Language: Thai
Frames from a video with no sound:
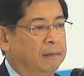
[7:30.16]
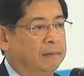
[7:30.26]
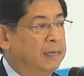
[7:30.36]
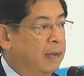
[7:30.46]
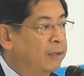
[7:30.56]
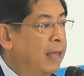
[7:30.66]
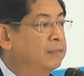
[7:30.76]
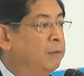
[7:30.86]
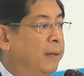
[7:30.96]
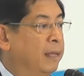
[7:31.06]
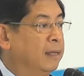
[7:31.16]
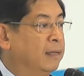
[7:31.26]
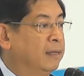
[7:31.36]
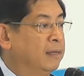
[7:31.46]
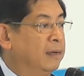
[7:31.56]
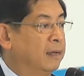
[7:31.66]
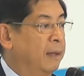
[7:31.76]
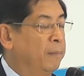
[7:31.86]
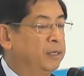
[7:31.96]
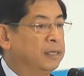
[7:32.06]
g r e e n h o u s e gas ออกไปนะค
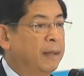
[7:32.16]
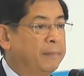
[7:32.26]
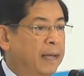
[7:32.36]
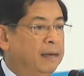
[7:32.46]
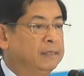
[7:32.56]
รับเพราะฉะนั้นทำไง